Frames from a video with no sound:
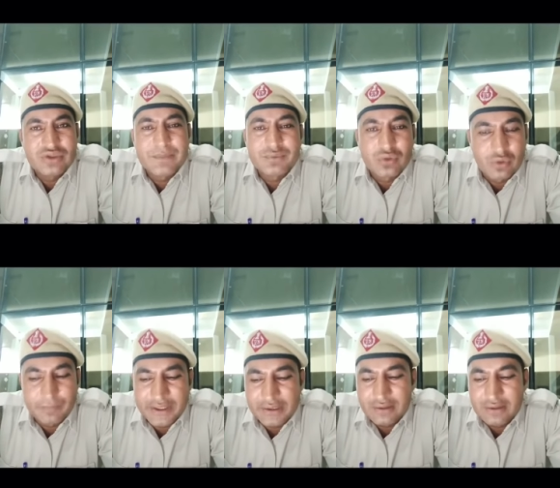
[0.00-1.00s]
तो सिर्फ सौ
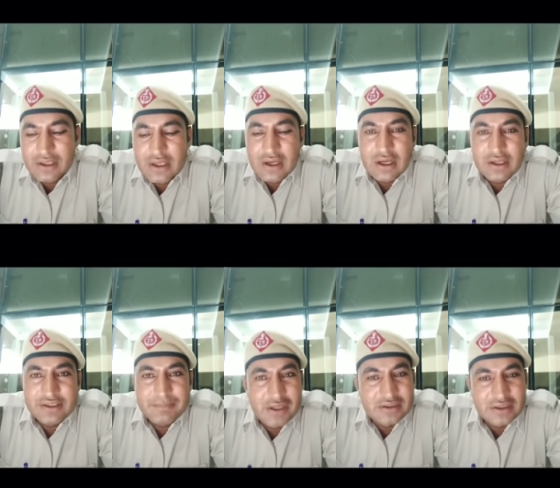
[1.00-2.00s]
रुपये आर
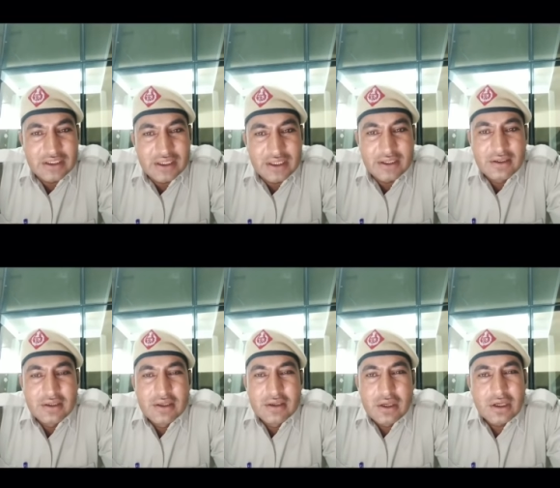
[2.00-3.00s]
सी पाँच हज़ार है
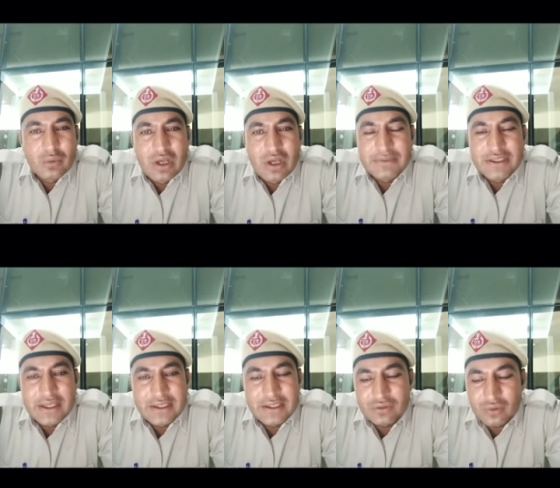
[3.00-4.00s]
अगर वो आप
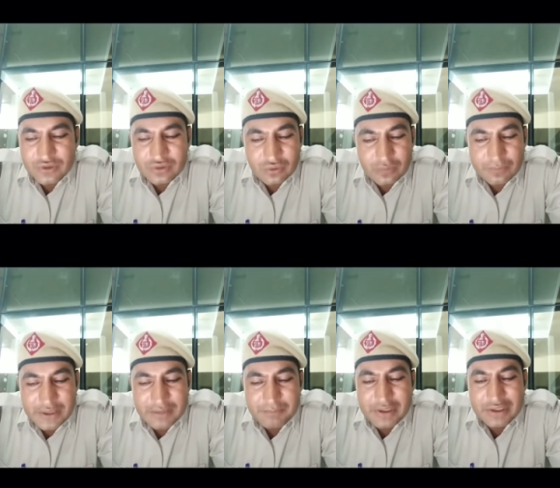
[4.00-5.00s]
दिखाएंगे तो भी सौ
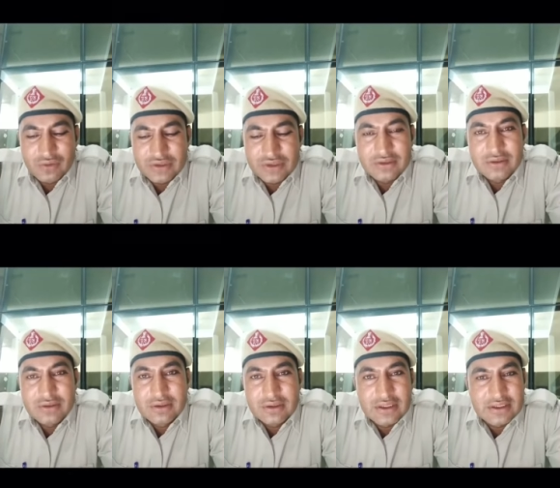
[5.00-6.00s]
रुपये पॉल्यूशन
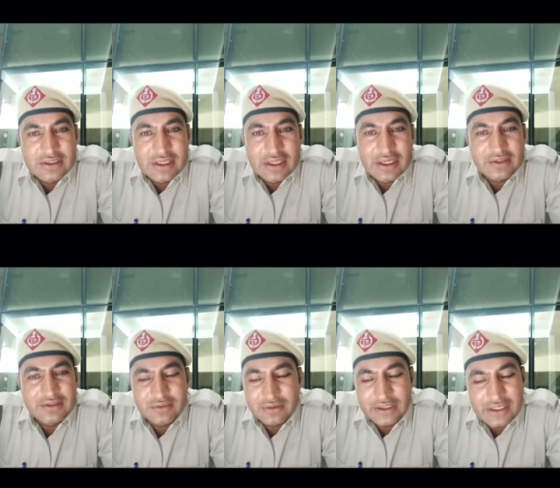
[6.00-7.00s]
दस हज़ार है आर सी
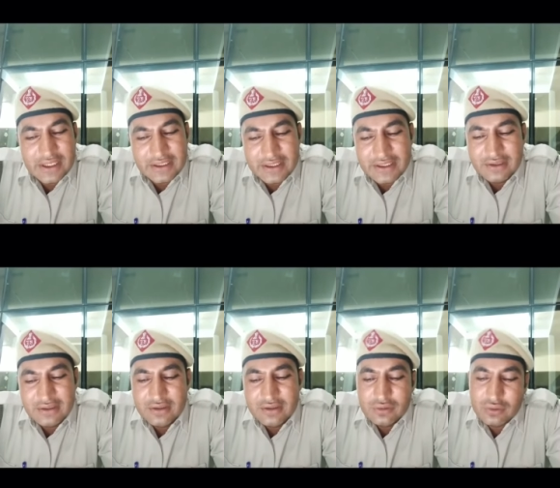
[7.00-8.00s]
दिखाएंगे
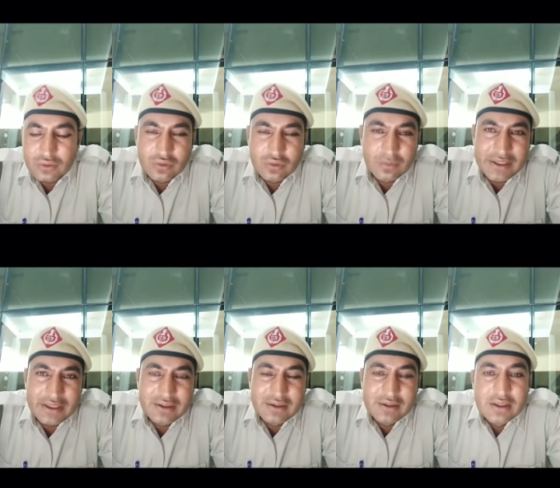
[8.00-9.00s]
तो सौ
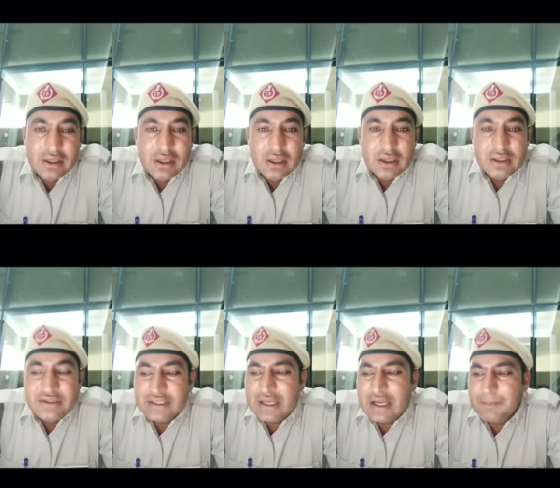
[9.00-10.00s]
रुपये
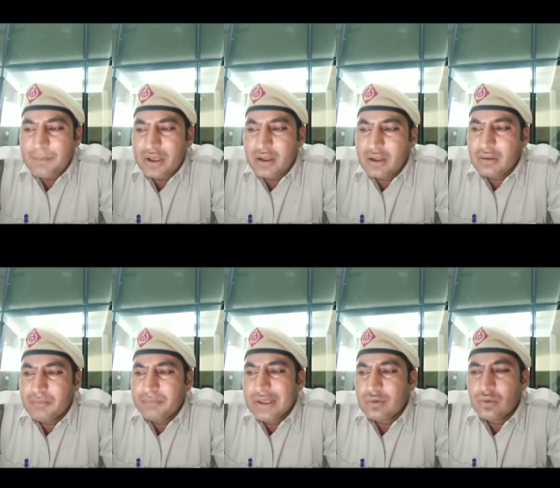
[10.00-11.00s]
इससे आप
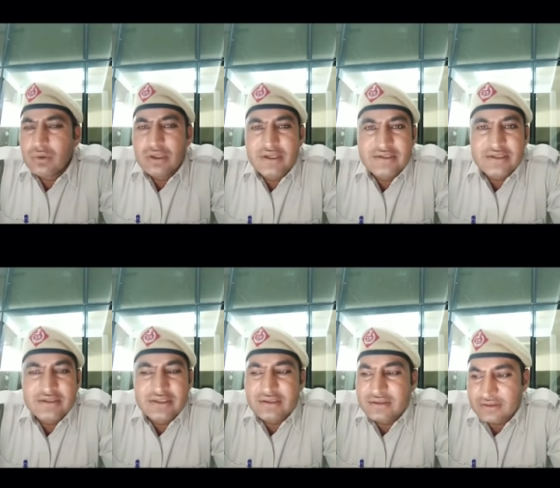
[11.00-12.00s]
बिल्कुल निश्चिंत
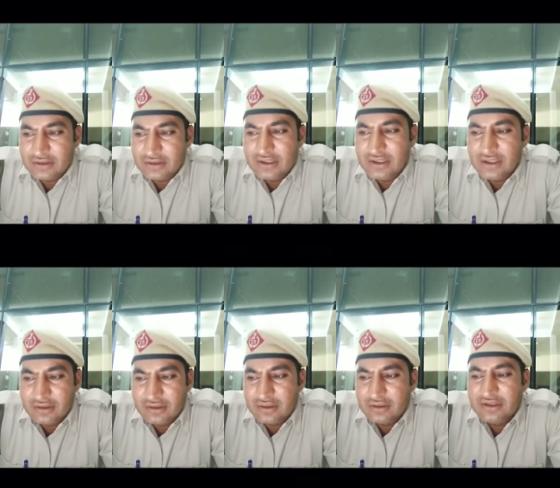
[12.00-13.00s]

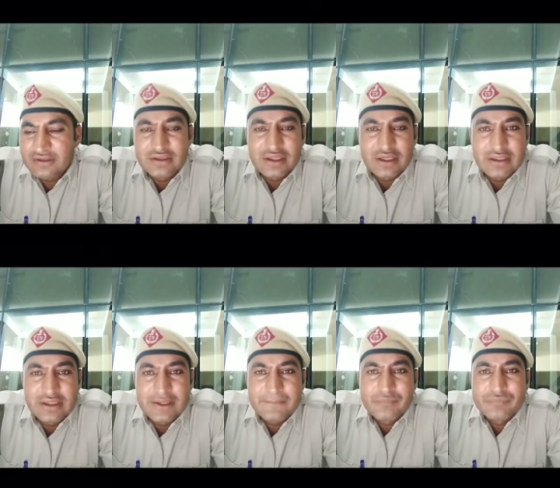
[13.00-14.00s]
निश्चिंत
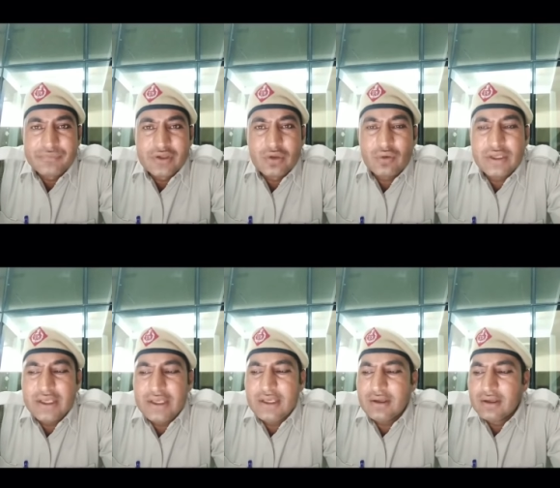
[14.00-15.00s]
रहिए क्योंकि